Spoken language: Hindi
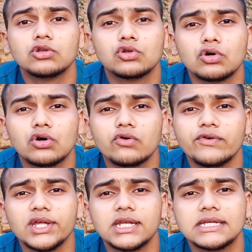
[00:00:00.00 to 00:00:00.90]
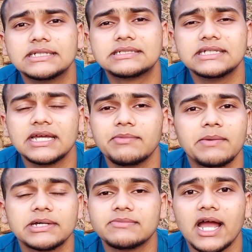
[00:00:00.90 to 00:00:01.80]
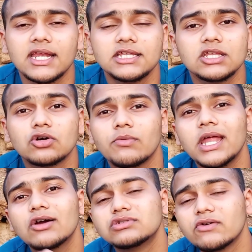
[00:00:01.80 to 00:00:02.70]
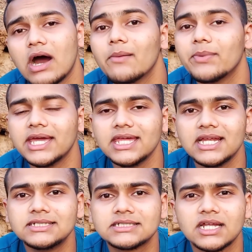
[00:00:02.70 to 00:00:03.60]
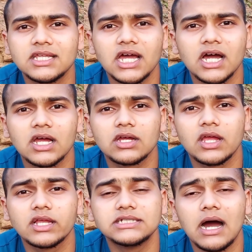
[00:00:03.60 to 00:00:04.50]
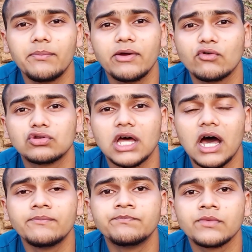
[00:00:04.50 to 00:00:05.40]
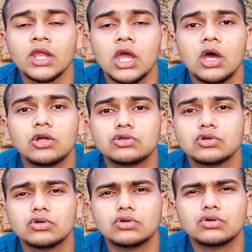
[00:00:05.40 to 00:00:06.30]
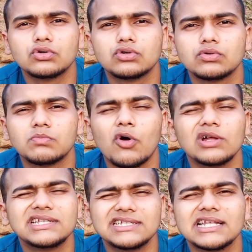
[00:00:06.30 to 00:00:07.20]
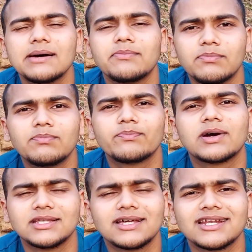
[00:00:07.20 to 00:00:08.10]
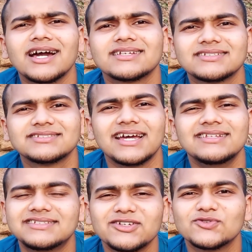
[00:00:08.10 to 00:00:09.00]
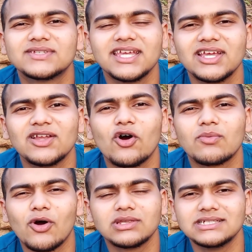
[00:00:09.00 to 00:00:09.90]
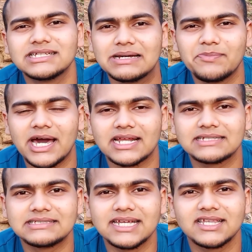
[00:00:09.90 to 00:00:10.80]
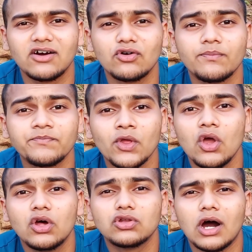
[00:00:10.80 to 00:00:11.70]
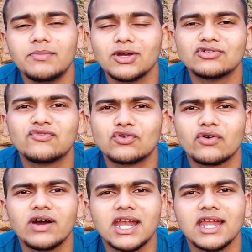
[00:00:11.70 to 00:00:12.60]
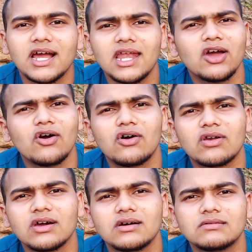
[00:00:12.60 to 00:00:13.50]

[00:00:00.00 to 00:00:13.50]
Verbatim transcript: तो फिर इसलिए मेरे पास बैग दे दी तो मैंने उसे वहाँ पे ही रिलीज़ कर दिया यहाँ पे वो था तो बहुत ही ज़्यादा ख़तरनाक साइज़ थी उसकी और बहुत ही ज़्यादा प्यारा स्नैक था वो तो हमने कुछ फ़ोटो वगैरह निकाले और